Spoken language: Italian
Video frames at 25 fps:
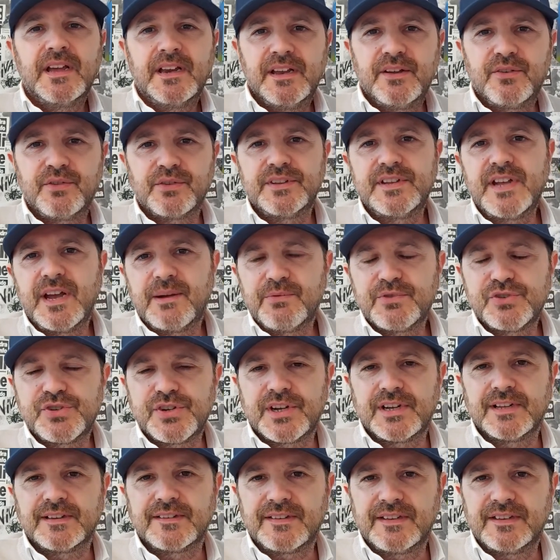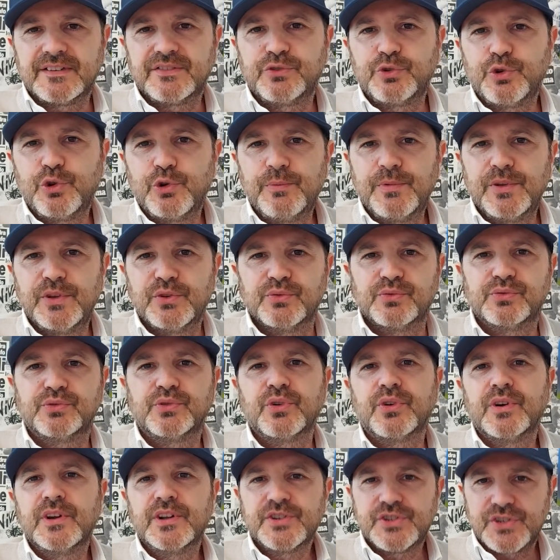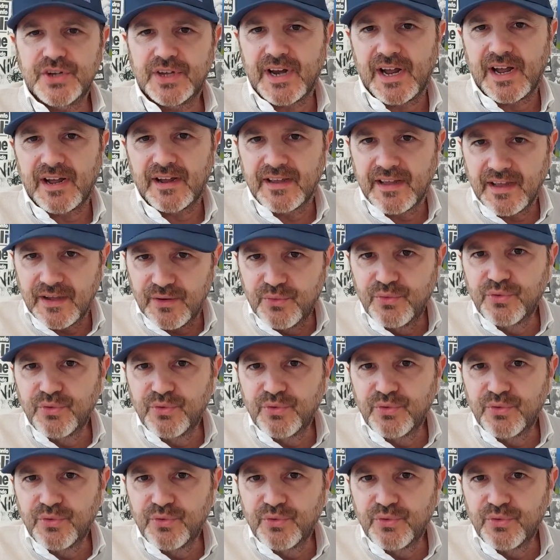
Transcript: Ricordiamoci che al settimo minuto c'era anche